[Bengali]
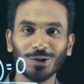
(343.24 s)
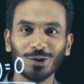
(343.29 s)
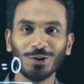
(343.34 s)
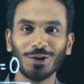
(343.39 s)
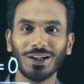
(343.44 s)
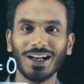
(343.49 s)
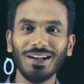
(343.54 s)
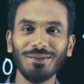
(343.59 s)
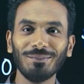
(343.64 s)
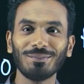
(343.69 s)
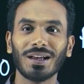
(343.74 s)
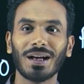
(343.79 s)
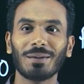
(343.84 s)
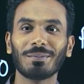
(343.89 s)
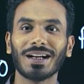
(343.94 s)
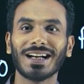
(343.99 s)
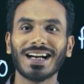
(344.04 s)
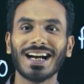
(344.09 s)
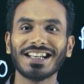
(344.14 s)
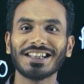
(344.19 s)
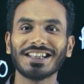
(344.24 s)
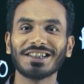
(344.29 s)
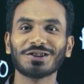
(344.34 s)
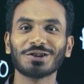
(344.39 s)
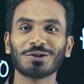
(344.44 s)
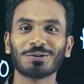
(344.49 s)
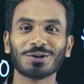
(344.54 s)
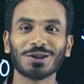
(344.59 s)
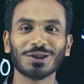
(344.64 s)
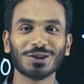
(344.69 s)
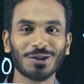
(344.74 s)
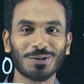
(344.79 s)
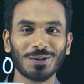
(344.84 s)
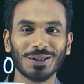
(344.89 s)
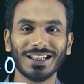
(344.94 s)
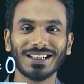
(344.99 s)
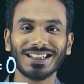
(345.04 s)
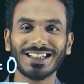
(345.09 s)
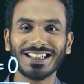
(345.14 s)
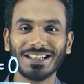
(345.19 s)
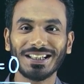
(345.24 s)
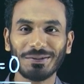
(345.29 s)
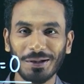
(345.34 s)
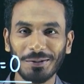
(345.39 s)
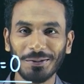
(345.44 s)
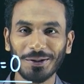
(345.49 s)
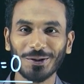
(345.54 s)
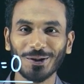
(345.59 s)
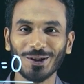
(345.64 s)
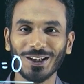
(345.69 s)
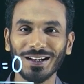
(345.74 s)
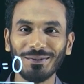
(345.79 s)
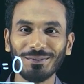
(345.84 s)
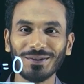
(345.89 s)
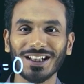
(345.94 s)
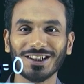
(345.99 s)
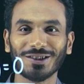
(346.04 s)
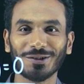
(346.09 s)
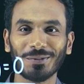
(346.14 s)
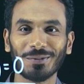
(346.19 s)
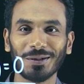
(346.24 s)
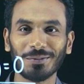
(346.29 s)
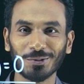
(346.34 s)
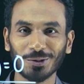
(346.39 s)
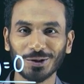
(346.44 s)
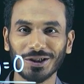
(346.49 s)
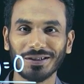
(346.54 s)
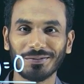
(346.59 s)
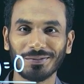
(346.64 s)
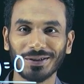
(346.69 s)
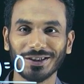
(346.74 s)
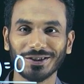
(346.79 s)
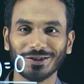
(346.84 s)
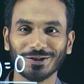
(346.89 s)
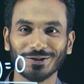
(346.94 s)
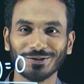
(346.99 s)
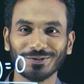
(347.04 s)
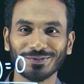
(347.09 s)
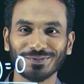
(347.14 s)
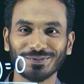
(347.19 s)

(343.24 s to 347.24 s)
বন্ধুরা আমরা গাণিতিক সমস্যার সমাধানটি কিভাবে করলাম তা তোমরা বুঝতে পেরেছ